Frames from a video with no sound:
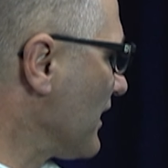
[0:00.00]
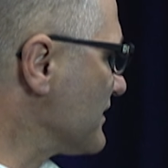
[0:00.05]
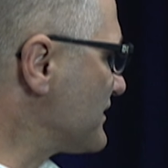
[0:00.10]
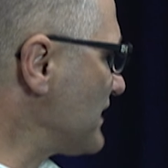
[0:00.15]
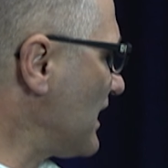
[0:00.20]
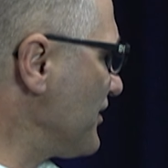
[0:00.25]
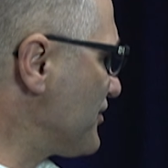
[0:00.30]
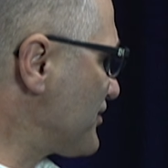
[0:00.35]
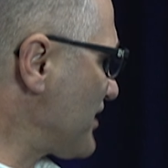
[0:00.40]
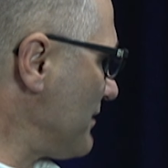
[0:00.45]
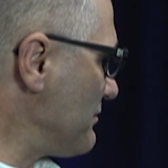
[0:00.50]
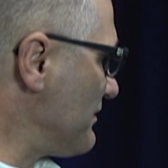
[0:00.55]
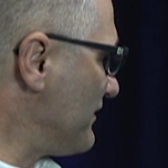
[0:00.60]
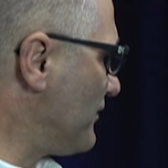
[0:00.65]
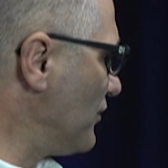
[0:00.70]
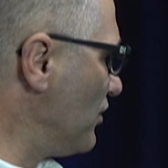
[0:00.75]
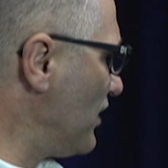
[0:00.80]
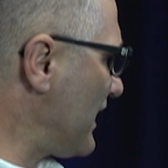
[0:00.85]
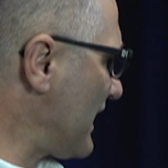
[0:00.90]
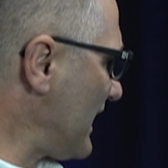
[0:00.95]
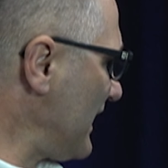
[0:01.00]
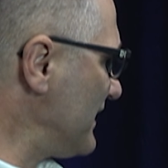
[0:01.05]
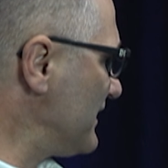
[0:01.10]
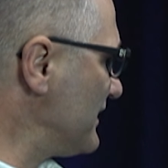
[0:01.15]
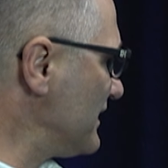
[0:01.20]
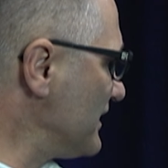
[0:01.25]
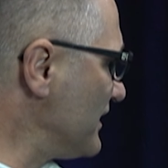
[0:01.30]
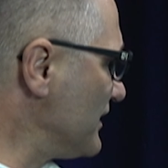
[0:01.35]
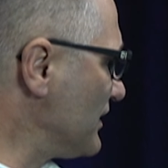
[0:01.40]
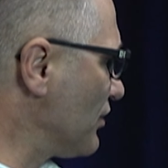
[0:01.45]
Zaliczamy
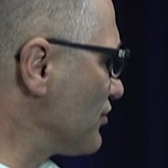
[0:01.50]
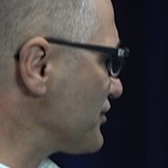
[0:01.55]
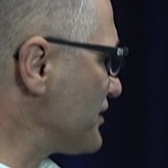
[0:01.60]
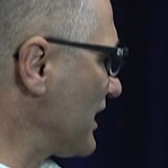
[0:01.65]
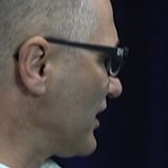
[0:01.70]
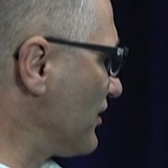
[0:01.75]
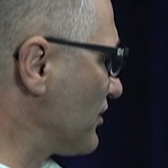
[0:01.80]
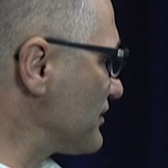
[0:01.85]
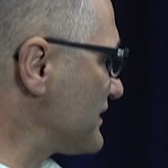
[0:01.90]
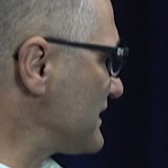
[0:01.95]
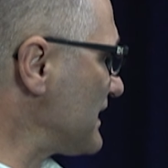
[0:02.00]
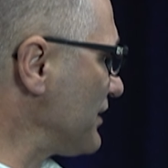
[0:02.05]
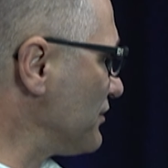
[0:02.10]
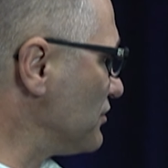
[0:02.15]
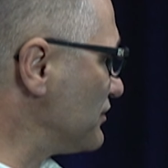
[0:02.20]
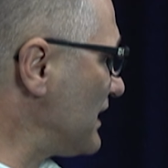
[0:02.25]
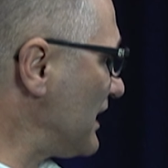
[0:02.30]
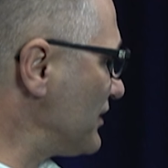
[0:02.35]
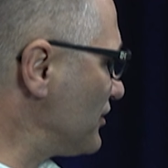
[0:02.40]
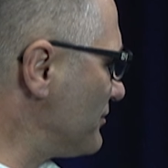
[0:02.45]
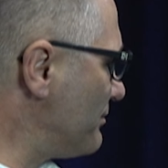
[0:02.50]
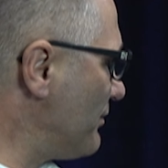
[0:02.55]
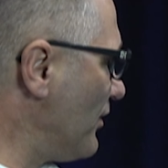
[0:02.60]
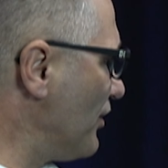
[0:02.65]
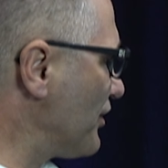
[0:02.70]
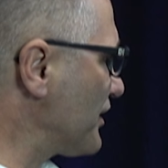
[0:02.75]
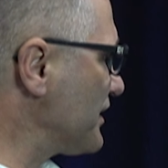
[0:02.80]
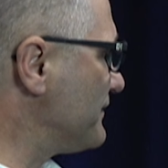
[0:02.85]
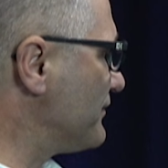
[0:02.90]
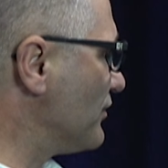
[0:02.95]
fulereny, różnego rodzaju
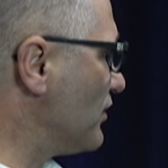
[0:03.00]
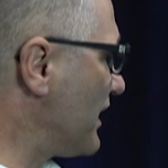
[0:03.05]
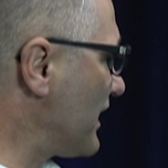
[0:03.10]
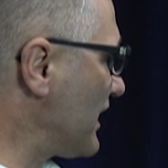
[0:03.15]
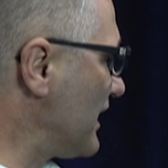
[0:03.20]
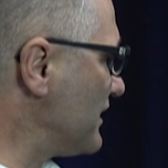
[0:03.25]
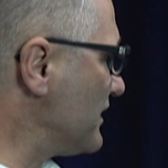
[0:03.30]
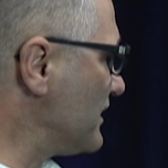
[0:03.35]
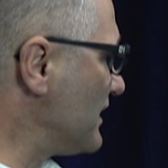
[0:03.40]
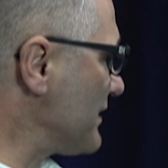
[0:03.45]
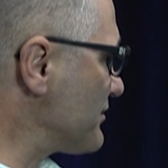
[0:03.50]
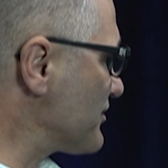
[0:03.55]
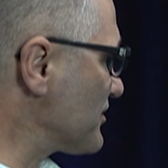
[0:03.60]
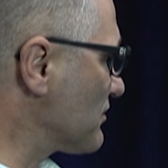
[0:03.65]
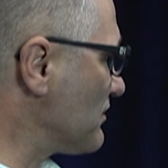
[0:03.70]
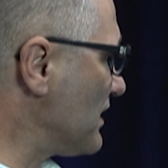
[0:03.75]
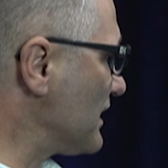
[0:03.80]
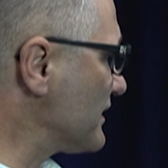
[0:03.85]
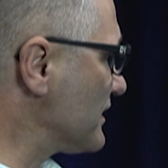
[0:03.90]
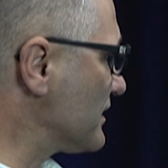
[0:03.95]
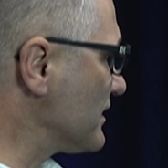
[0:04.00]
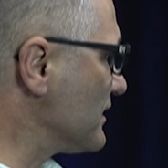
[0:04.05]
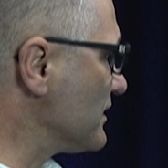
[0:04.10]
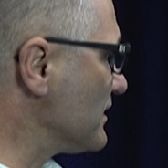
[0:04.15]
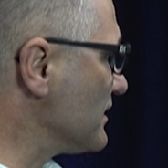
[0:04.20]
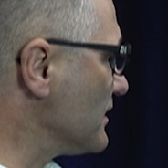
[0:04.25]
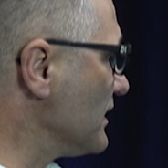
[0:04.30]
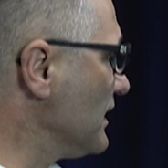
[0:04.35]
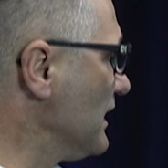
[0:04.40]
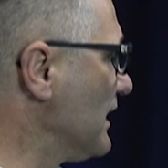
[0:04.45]
nanopory, fulereny na przykład e,
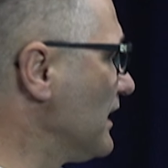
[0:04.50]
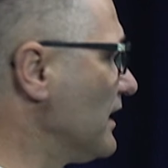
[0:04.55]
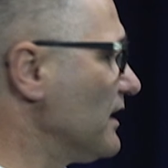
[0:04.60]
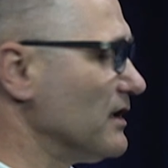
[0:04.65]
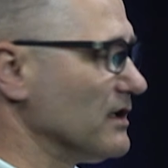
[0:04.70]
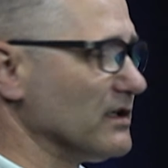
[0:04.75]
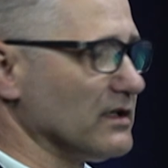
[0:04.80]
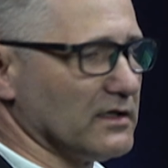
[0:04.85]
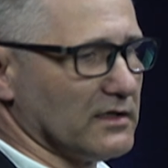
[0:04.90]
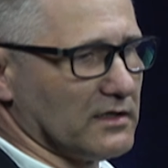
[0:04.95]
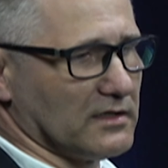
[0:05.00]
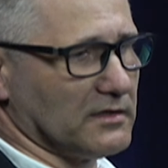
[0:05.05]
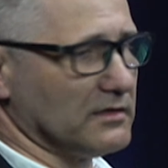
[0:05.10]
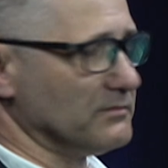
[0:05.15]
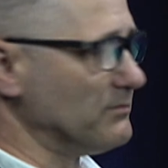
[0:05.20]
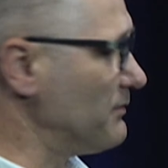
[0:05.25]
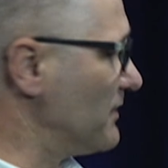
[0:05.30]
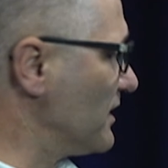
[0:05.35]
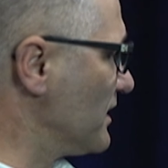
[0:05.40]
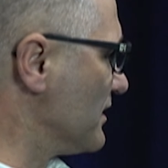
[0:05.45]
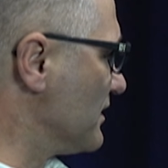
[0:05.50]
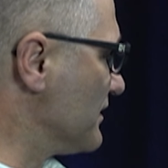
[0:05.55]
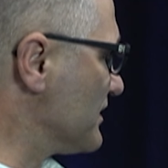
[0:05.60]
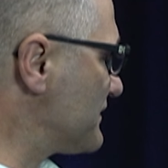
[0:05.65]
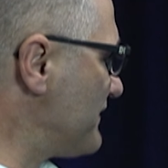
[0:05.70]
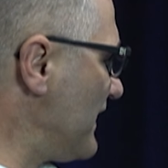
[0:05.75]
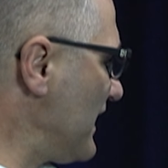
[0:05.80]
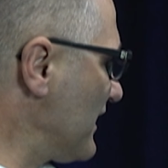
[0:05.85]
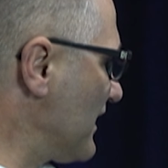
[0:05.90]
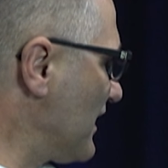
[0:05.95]
e,
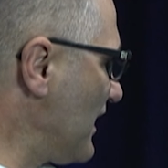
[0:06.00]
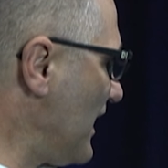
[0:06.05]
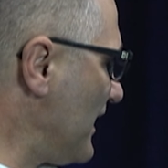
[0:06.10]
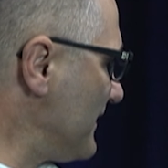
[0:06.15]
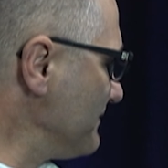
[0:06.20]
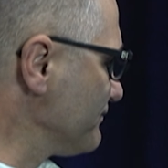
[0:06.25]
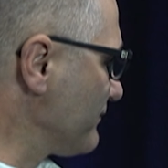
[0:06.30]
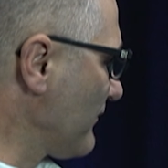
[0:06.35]
z węgla.